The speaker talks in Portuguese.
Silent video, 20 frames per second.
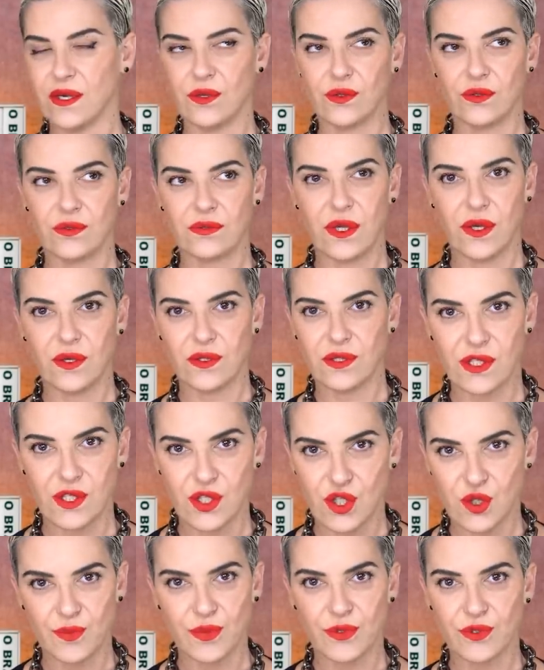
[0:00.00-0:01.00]
Eu não tenho, assim,
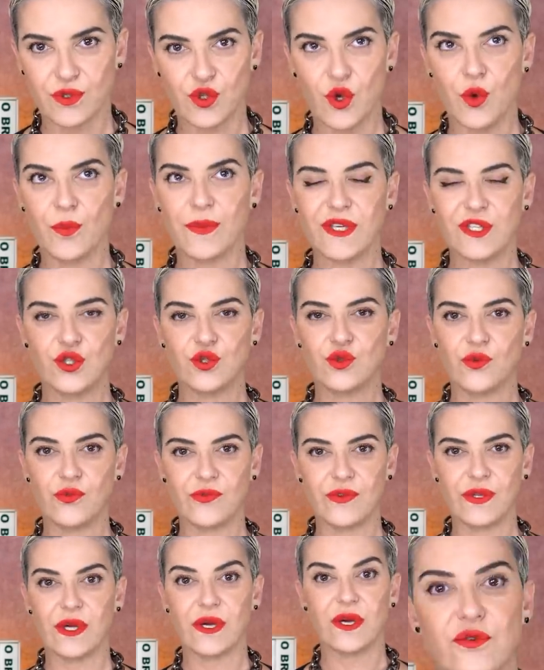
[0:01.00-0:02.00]
tipo, sombra de
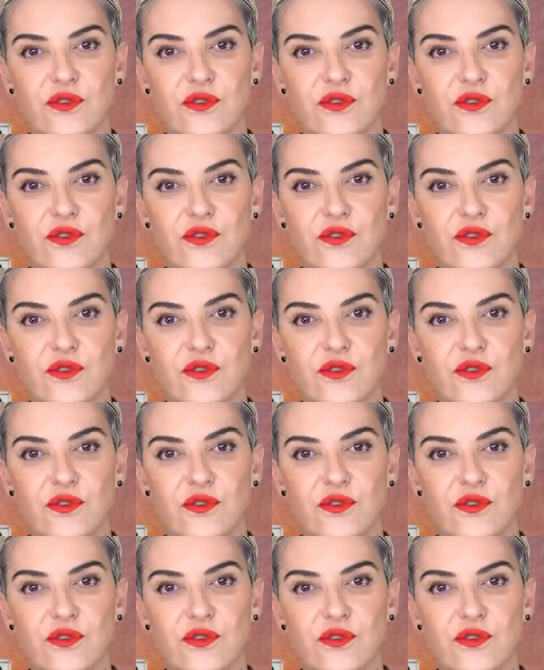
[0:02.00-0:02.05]
dúvida.